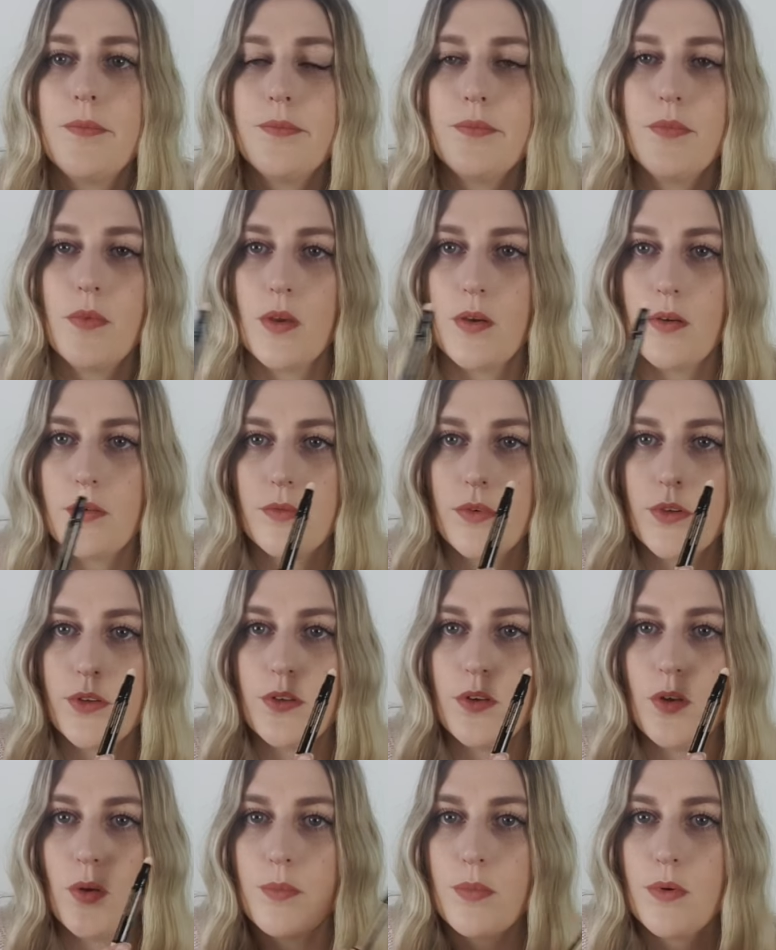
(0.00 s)
Ja, weiß
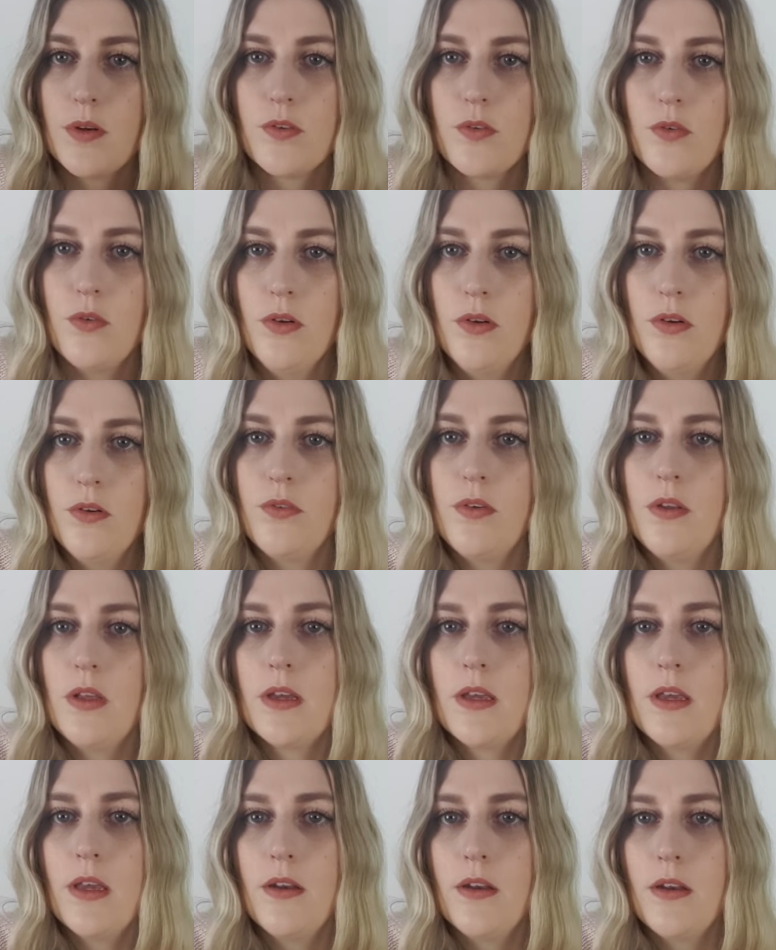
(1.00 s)
nicht, ob man das irgendwie
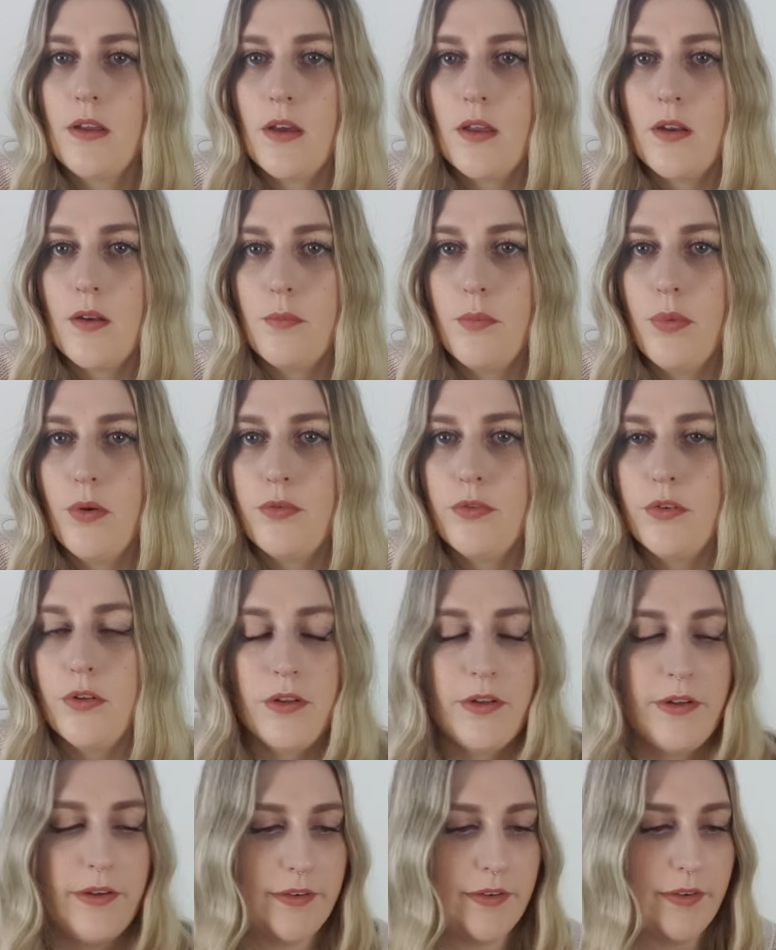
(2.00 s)
erkennen kann. Böffel
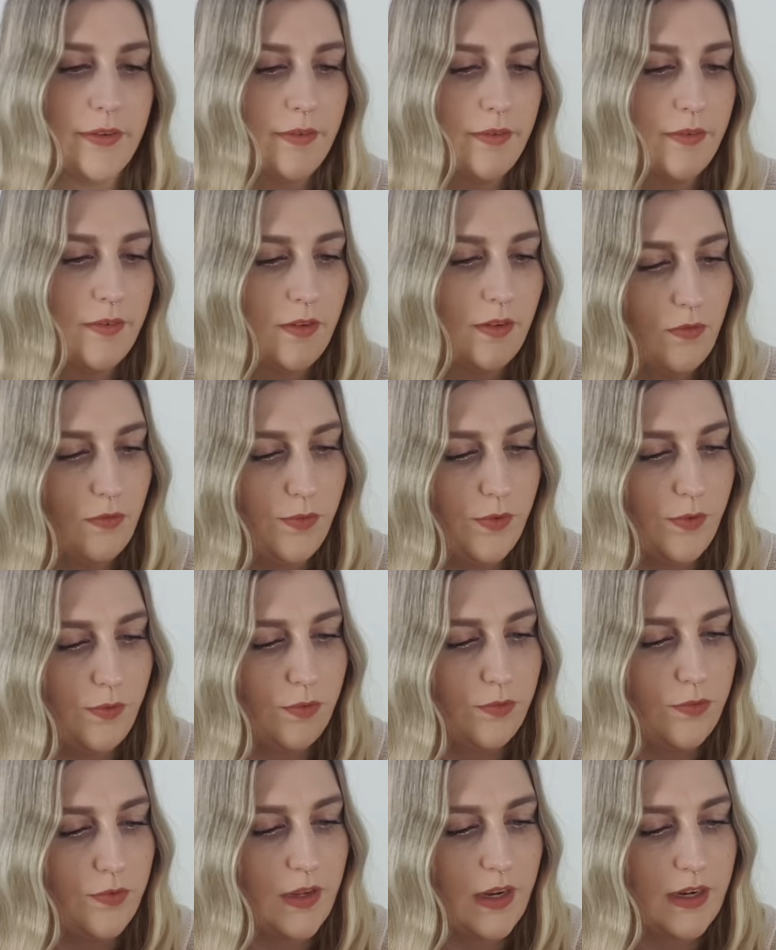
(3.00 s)
halt. Wie
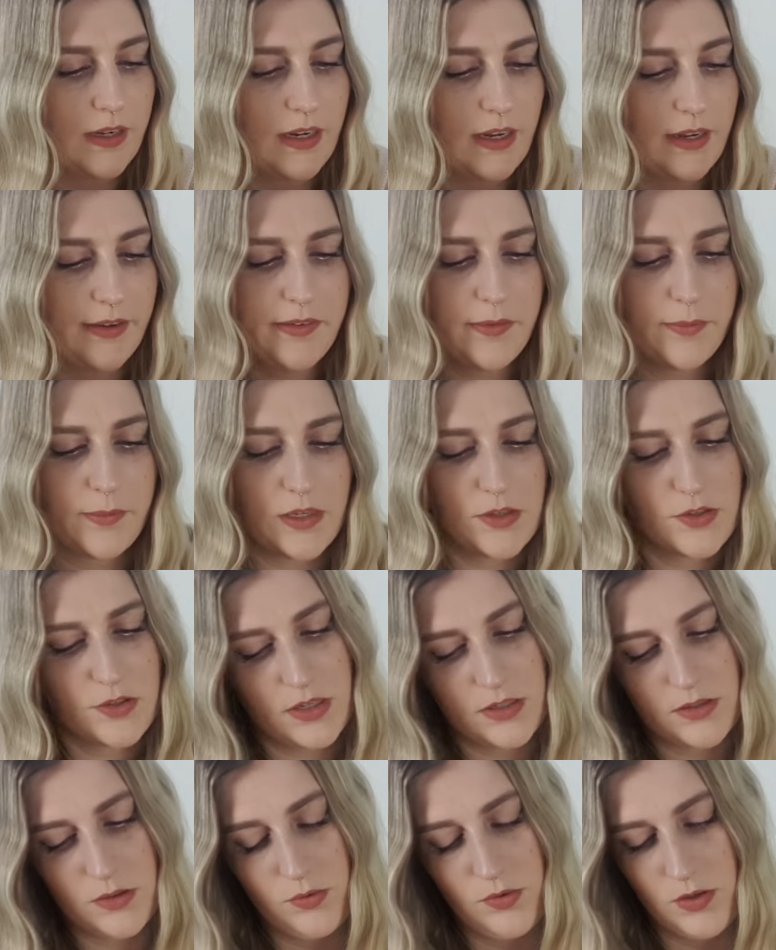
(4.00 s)
sagen denn andere Menschen
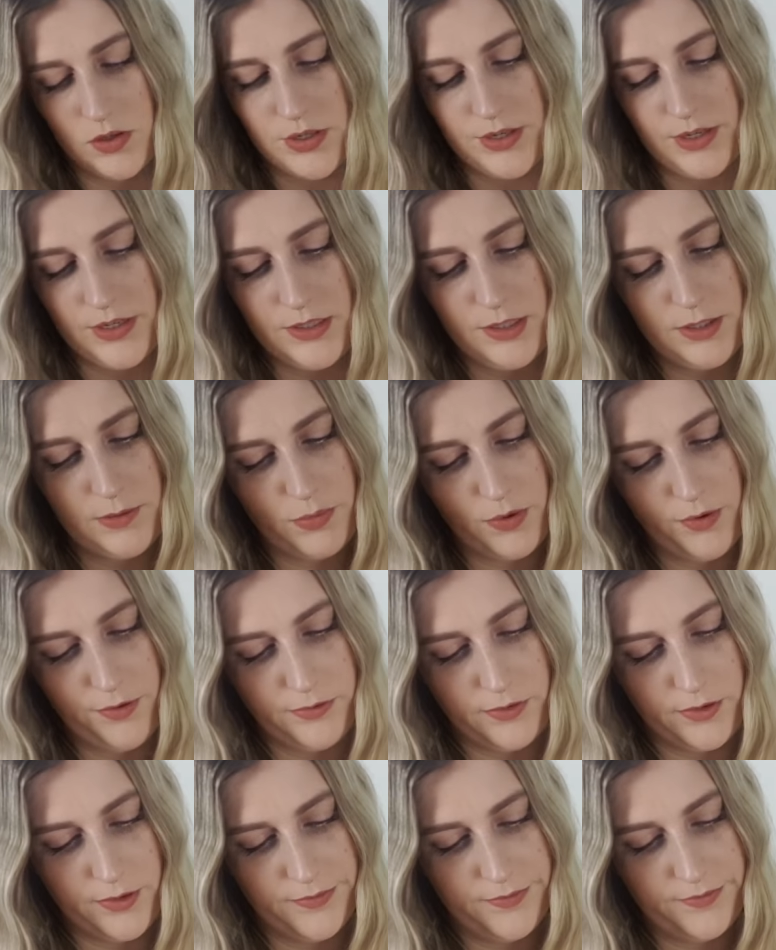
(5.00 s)
dazu? Wahrscheinlich nicht
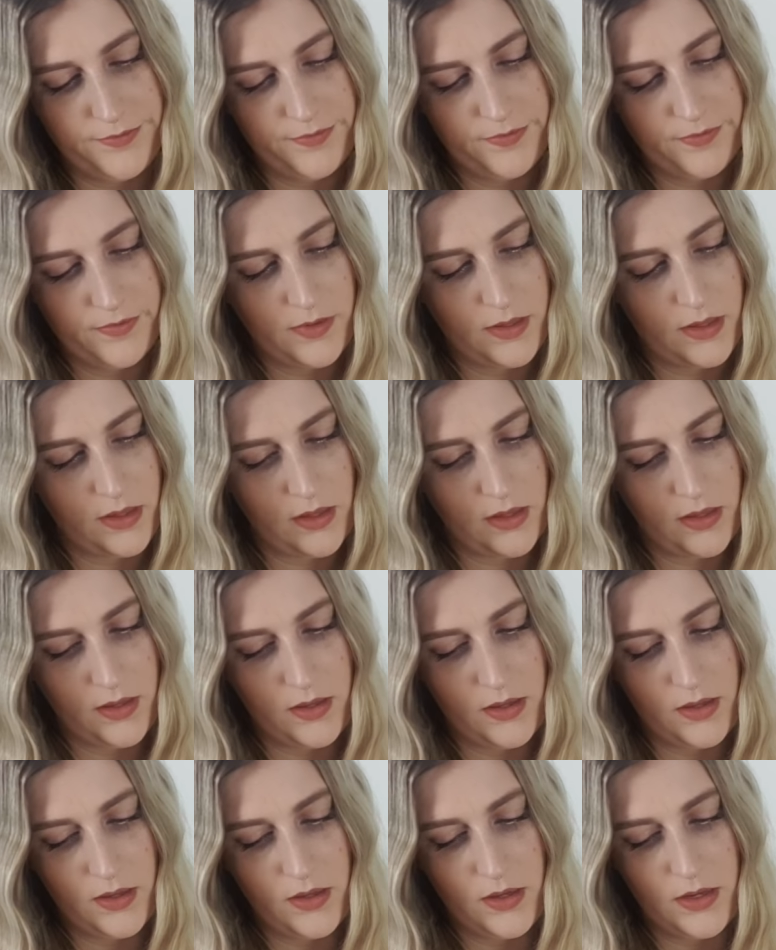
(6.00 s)
Böffel.
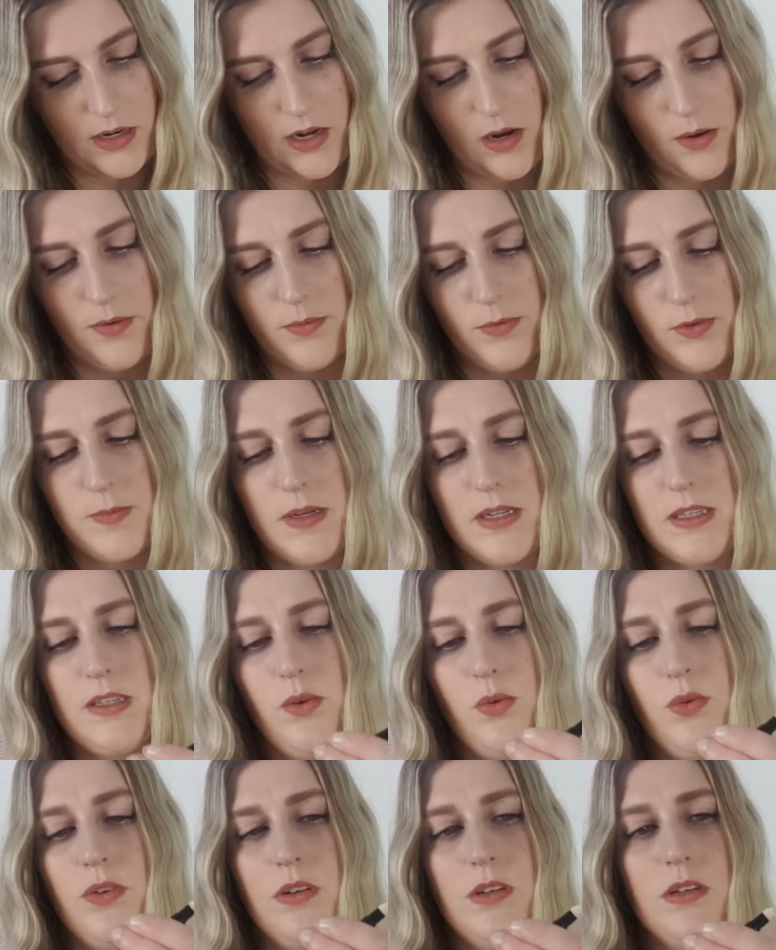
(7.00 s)
Ich glaube, da muss man das
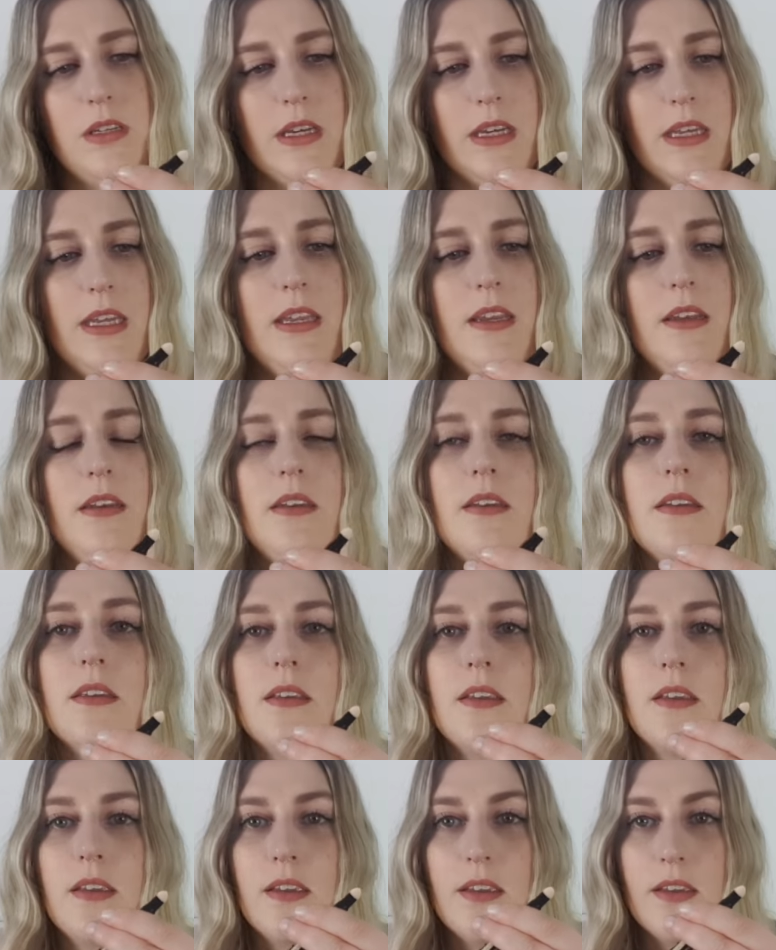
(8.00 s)
hier unten drehen.
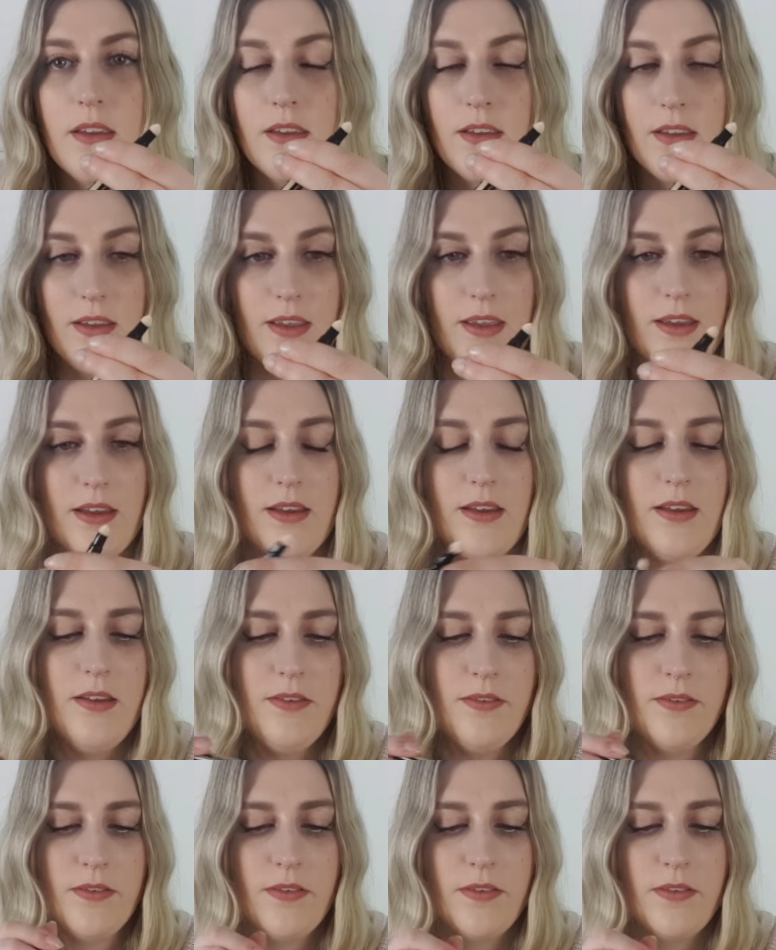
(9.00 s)
Ja.